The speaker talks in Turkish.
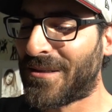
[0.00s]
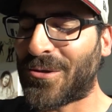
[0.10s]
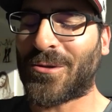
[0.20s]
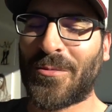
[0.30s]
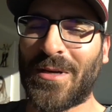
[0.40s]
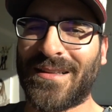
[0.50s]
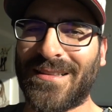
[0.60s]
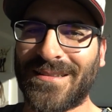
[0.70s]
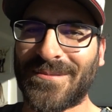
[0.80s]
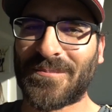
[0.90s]
Kötü bir
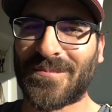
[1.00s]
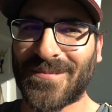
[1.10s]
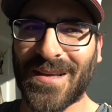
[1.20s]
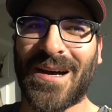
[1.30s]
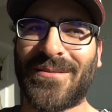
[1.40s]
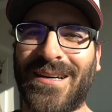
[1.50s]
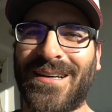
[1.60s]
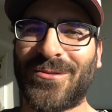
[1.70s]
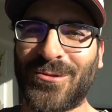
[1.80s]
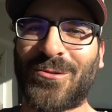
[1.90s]
anı
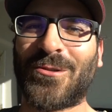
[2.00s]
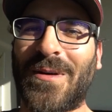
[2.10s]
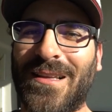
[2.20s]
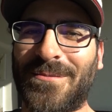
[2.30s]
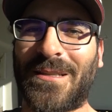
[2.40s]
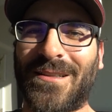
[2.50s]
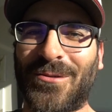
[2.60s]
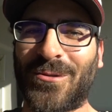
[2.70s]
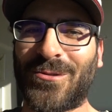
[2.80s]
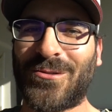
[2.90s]
ama unutulmaz bir an
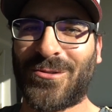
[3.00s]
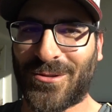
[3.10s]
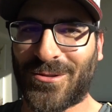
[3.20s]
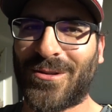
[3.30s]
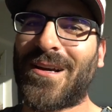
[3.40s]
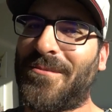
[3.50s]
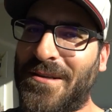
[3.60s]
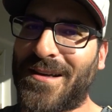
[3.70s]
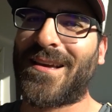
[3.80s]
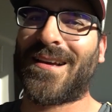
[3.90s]
oldu çünkü
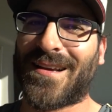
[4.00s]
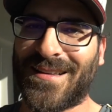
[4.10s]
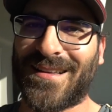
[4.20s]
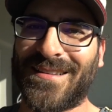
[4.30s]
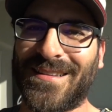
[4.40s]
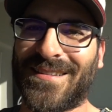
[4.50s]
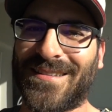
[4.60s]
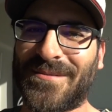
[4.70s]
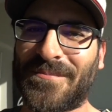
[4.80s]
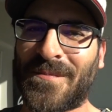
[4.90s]
kameraya yakalandı.
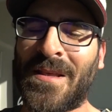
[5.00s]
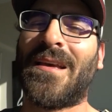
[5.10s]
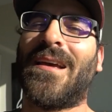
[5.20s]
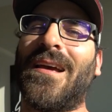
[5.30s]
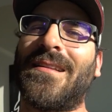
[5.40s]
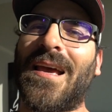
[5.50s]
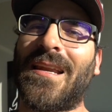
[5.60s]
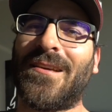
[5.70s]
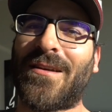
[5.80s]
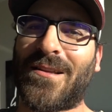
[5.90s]
Evet,
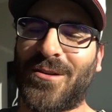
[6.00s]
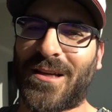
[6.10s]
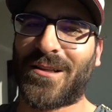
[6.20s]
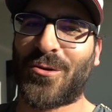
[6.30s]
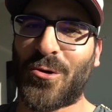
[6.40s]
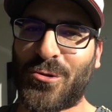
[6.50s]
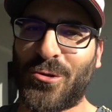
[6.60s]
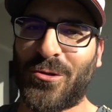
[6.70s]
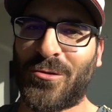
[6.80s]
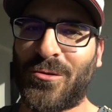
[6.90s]
diğerki videolarda
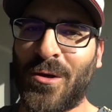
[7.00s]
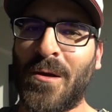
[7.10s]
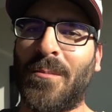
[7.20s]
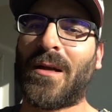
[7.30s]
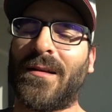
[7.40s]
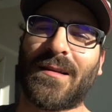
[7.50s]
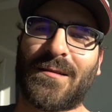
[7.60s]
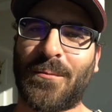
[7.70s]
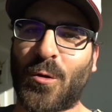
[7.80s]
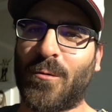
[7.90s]
görüşürüz. Bana
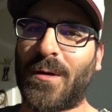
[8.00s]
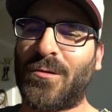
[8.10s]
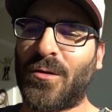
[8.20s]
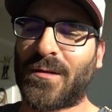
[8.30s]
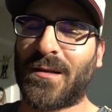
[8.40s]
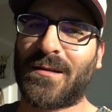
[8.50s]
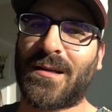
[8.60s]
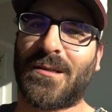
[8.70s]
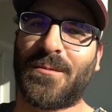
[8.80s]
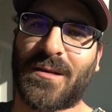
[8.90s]
destek olmak istiyorsanız
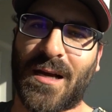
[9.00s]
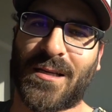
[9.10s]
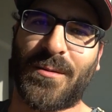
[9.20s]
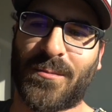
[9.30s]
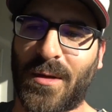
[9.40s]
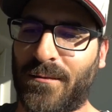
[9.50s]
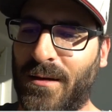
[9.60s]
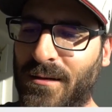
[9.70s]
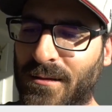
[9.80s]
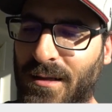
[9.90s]
kanalımı takip etmeyi
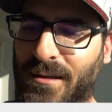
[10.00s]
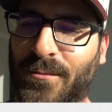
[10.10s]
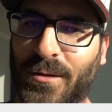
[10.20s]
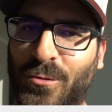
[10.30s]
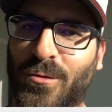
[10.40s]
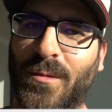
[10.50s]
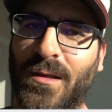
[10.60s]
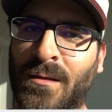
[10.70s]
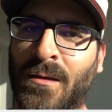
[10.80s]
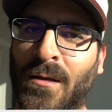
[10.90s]
ve likelamayı
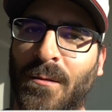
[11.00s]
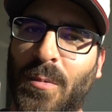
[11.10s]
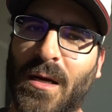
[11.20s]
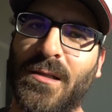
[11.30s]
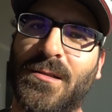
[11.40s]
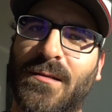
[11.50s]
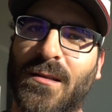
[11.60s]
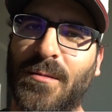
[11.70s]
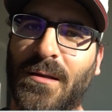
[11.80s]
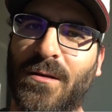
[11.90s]
unutmayın.
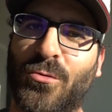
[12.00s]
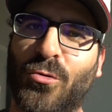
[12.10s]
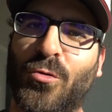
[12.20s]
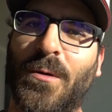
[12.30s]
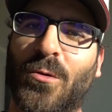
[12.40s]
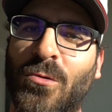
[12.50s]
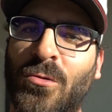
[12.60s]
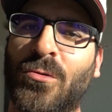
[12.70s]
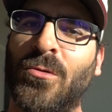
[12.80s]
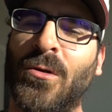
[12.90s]
Paylaşırsanız bir de videoyu süper
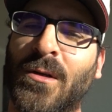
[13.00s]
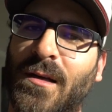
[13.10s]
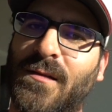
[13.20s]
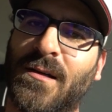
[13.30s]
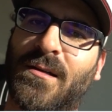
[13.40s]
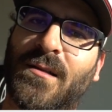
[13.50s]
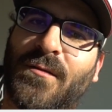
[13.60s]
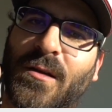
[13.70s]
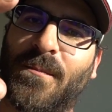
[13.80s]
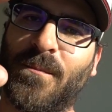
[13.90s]
olur. Esen kalın
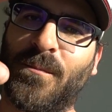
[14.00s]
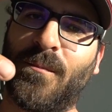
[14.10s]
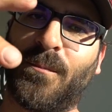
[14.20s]
efendim.